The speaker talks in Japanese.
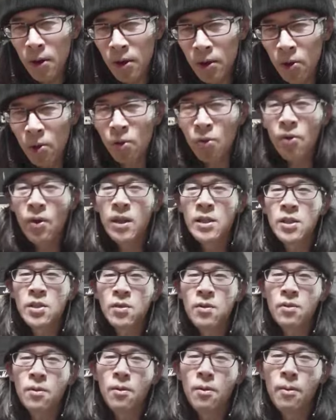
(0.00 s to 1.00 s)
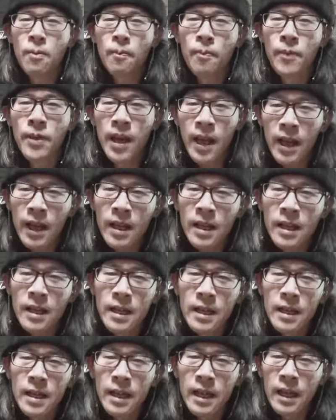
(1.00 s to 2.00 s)
いうことがちょっとね
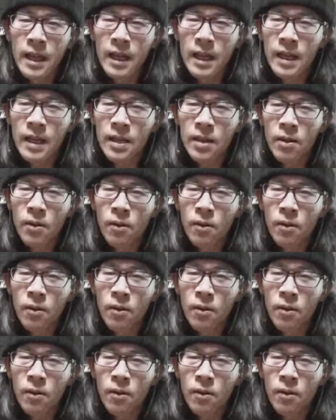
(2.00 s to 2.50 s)
えっ、